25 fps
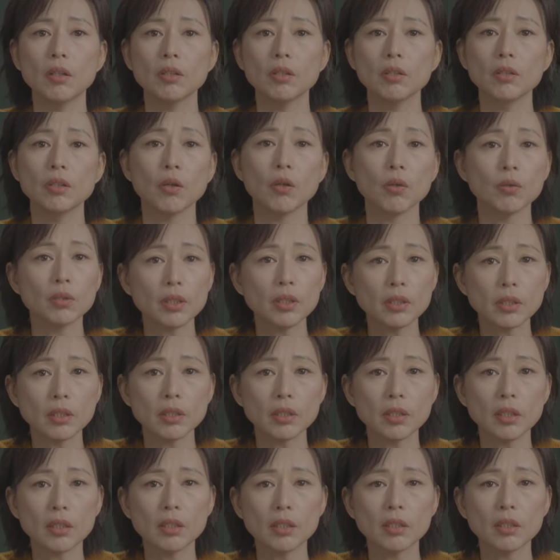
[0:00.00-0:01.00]
有的人
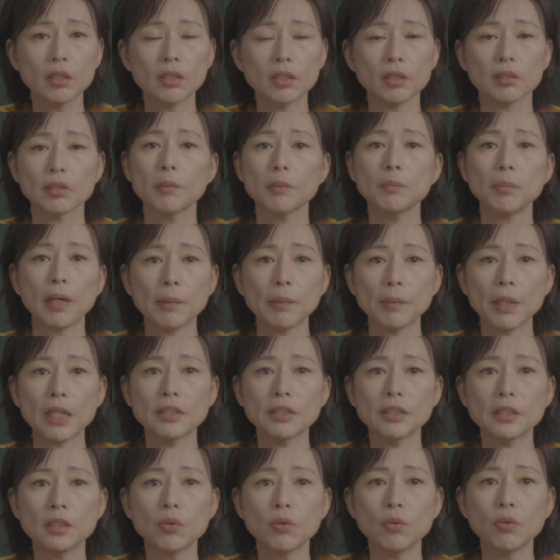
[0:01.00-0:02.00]
呢，可能白白
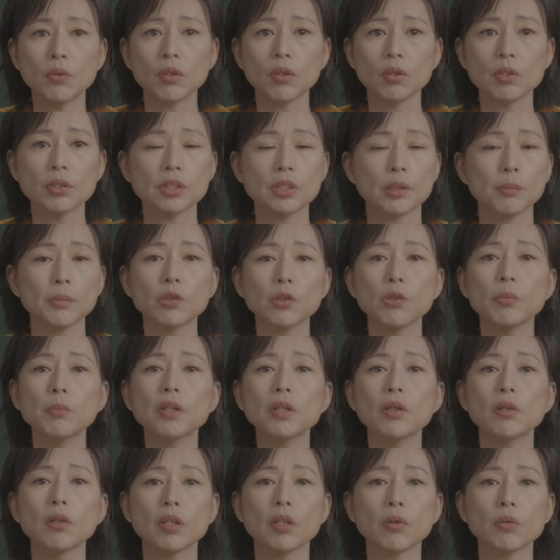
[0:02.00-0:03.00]
经过，什么都没
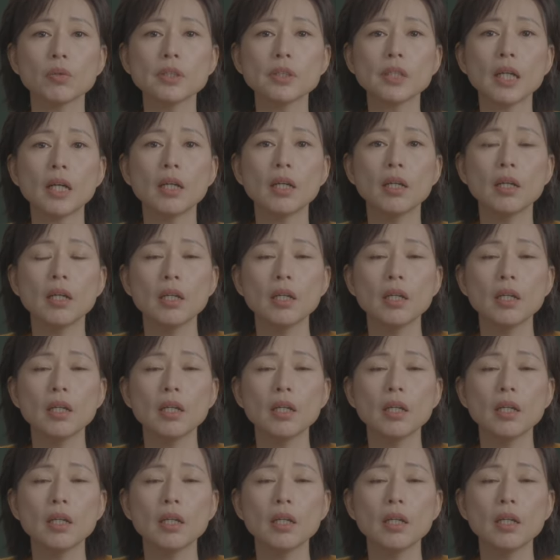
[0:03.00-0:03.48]
有留下，